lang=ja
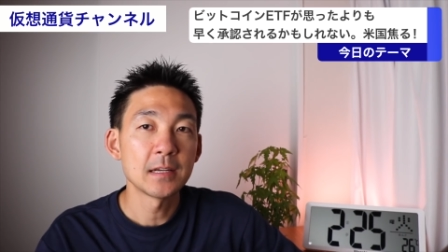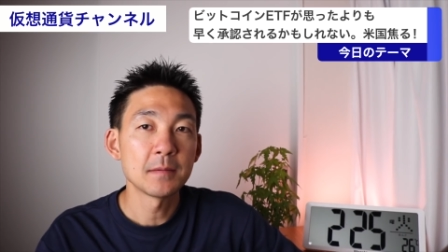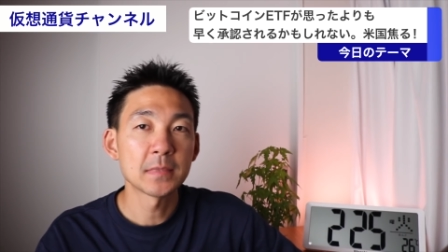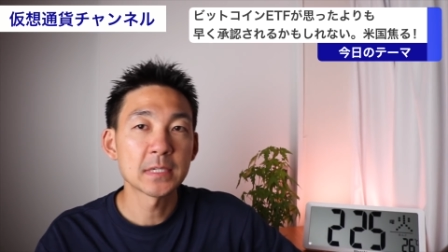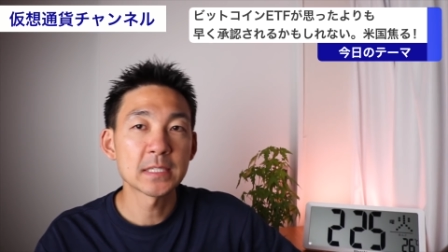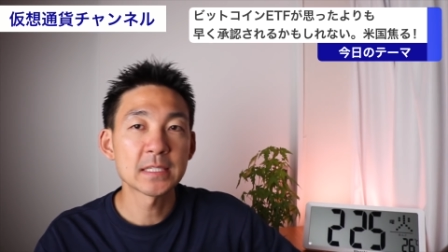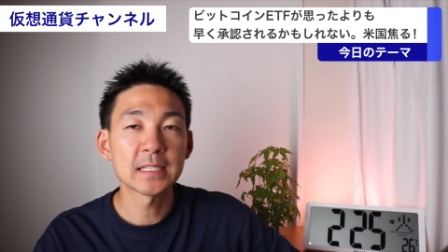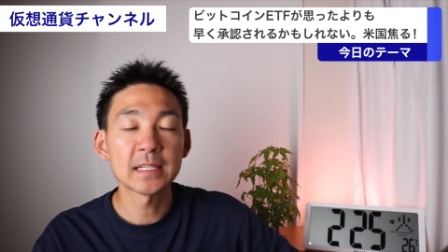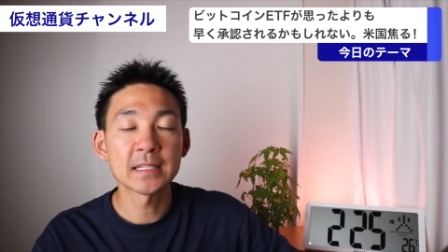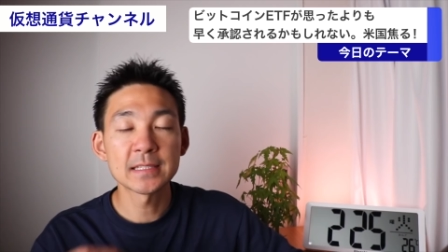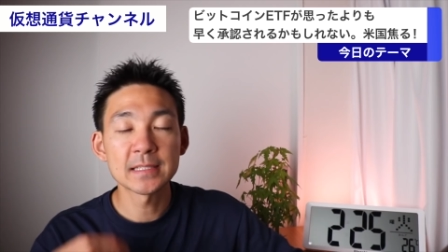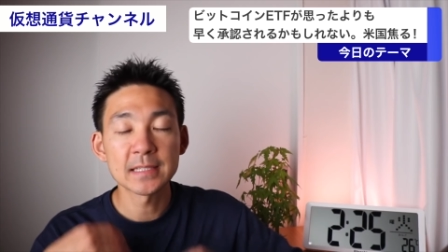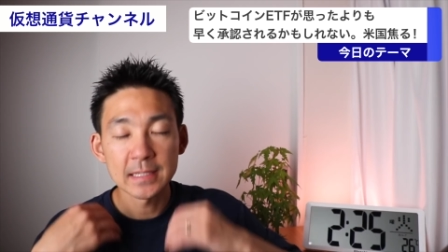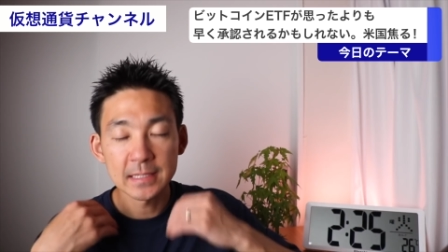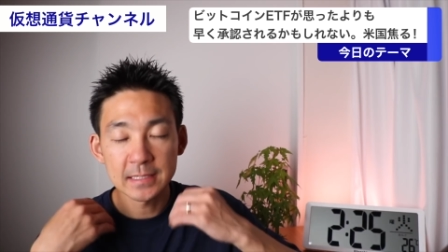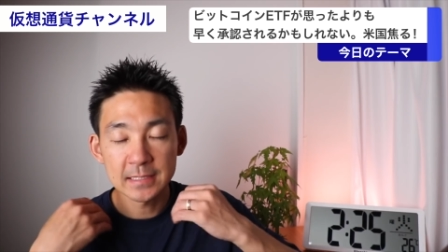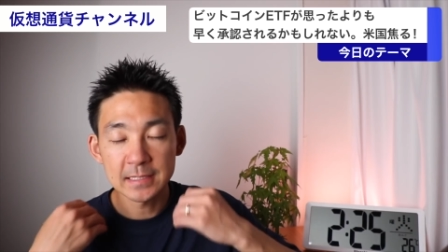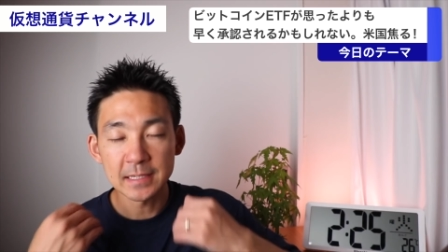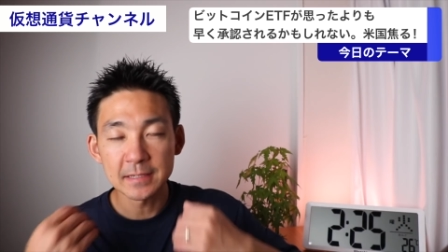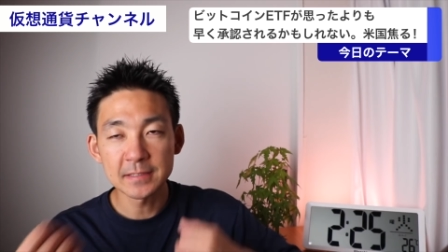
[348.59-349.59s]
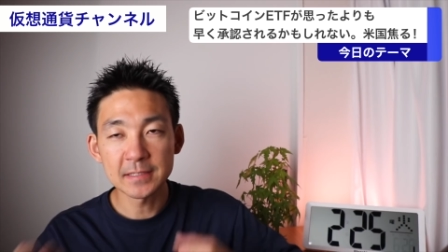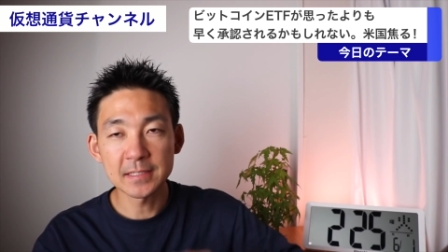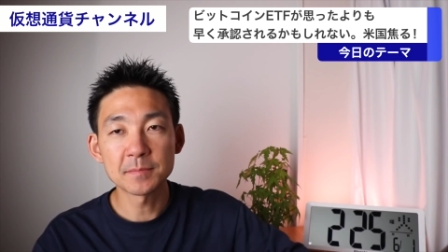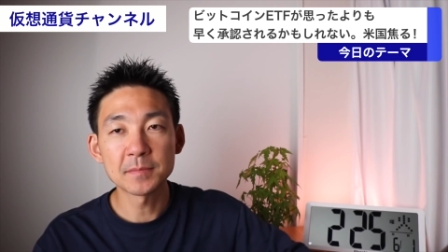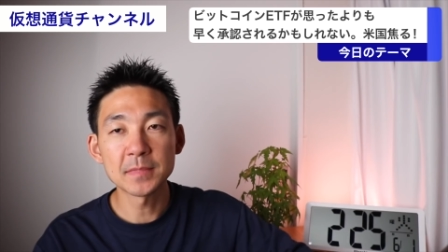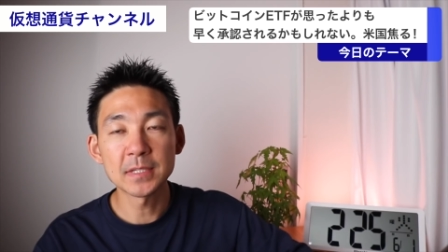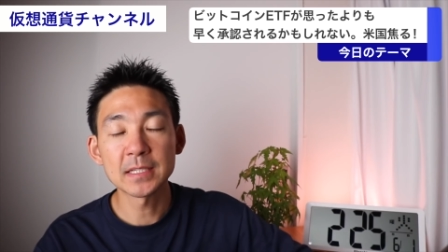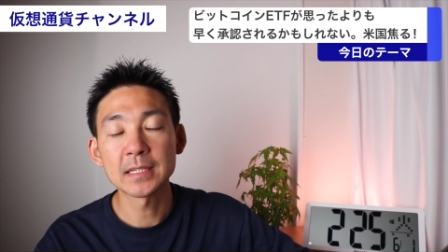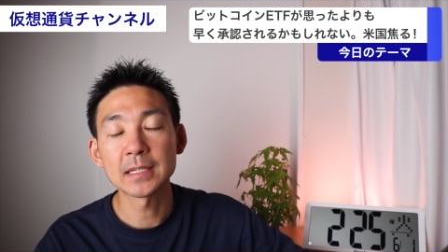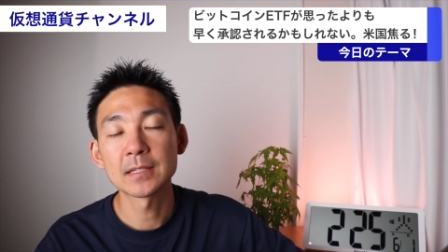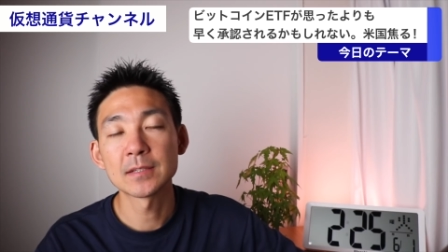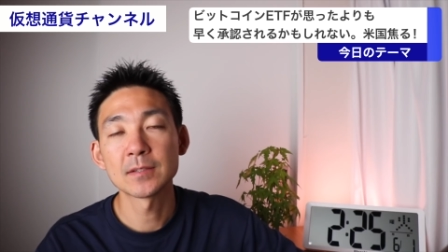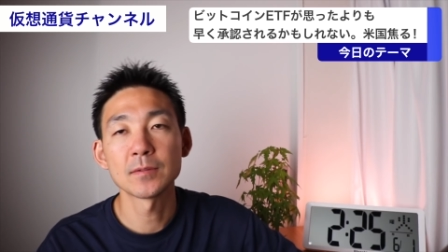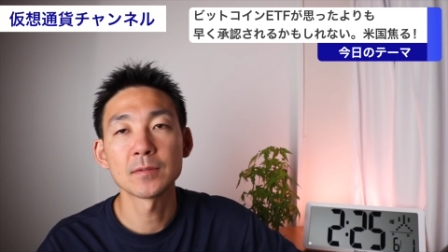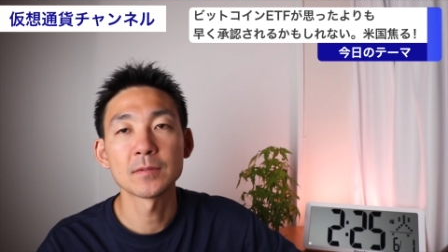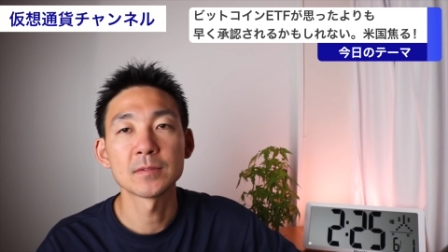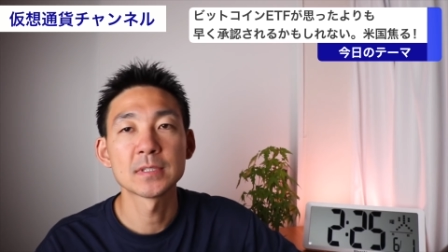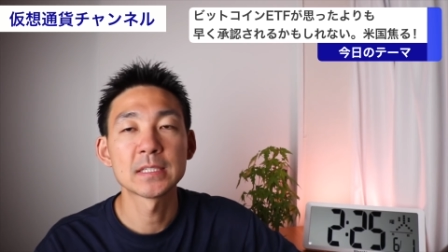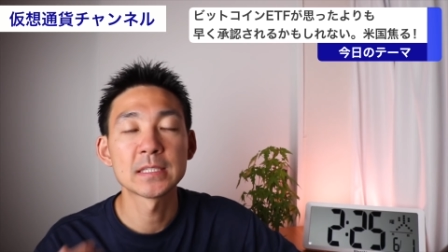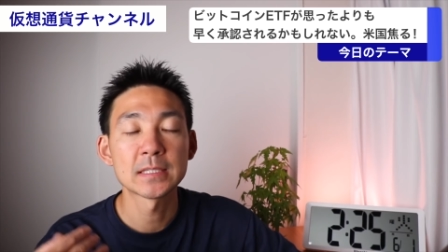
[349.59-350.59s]
まあ、デジタル人民元
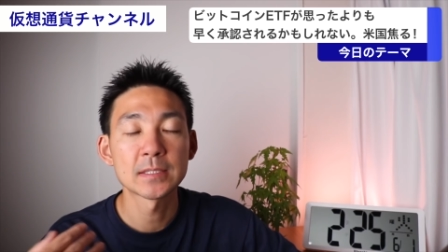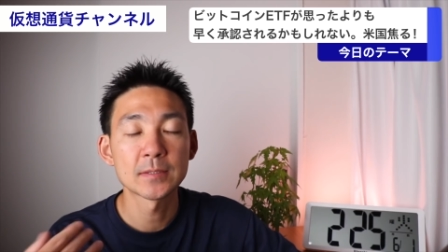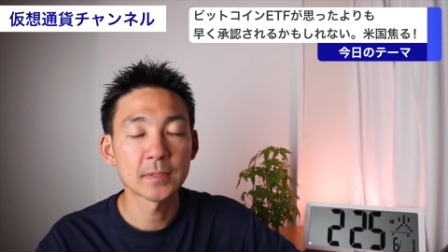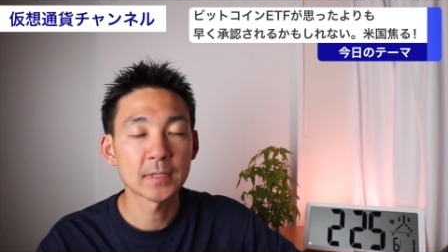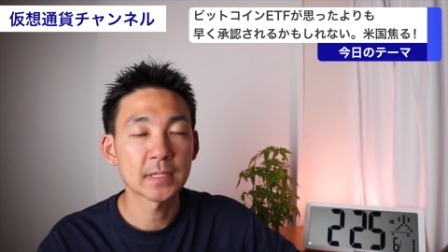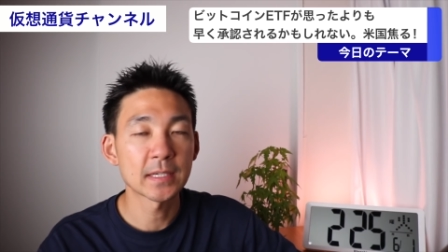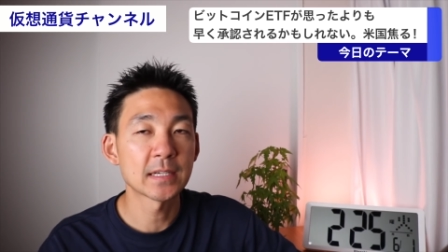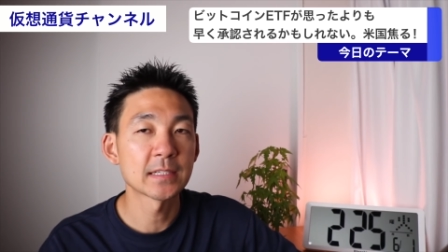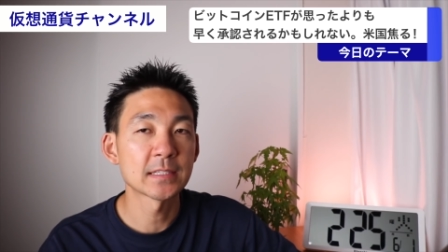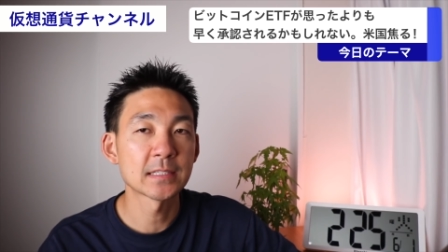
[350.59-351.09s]
の実装に関